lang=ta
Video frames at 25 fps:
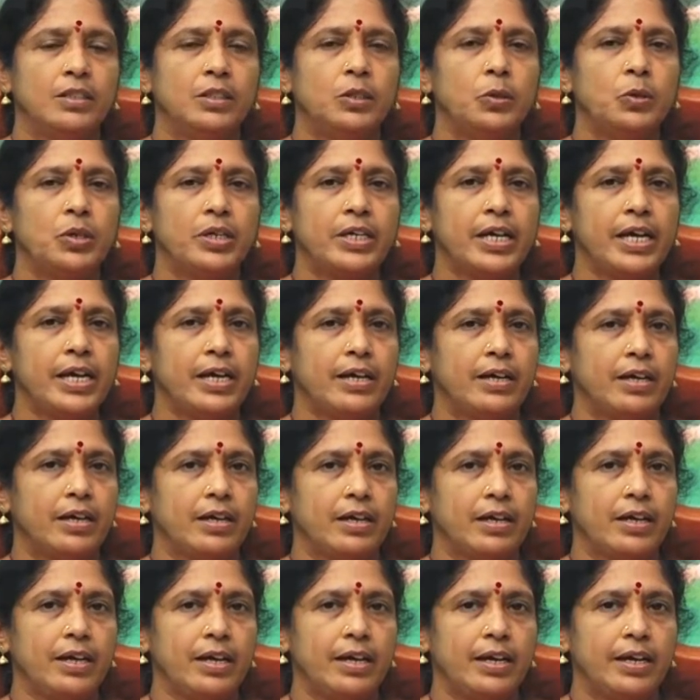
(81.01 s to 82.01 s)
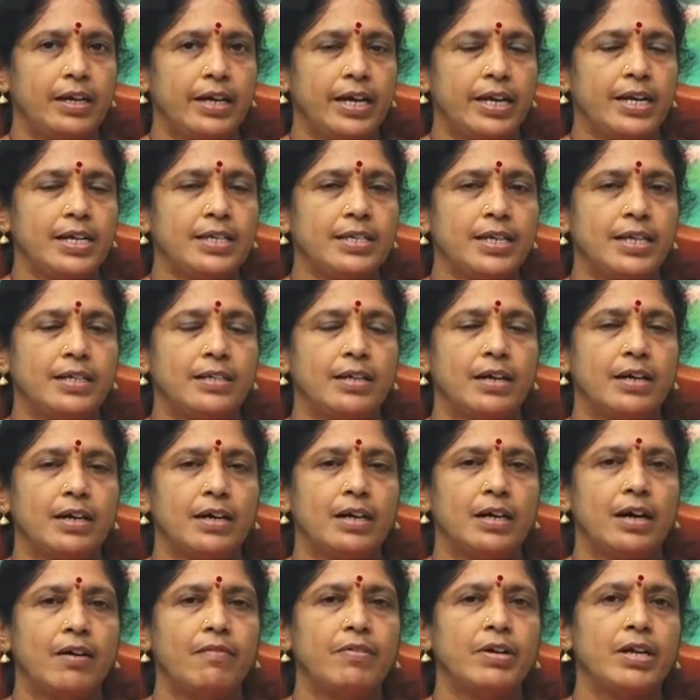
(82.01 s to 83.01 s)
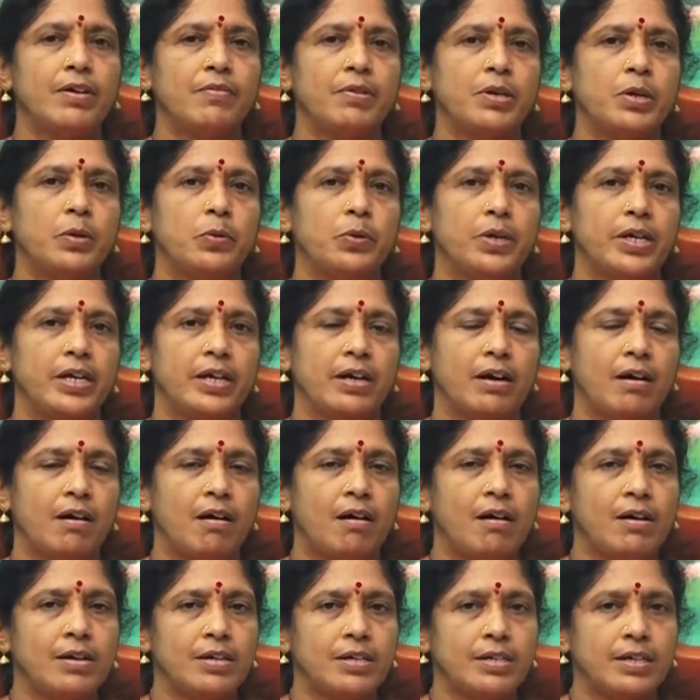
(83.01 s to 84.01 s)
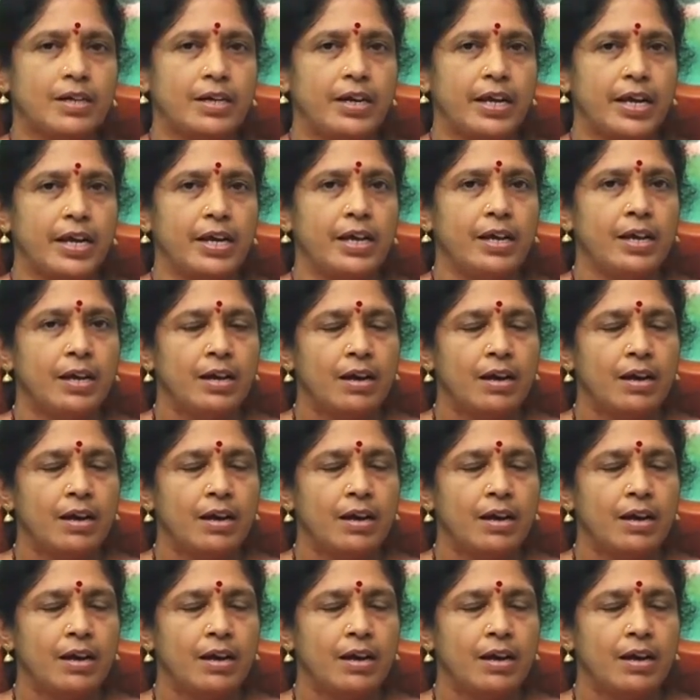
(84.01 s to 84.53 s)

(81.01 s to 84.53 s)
துர்க்கைக்கு என்ன செய்தார்கள் அவரவர்களுடைய ஆற்றலை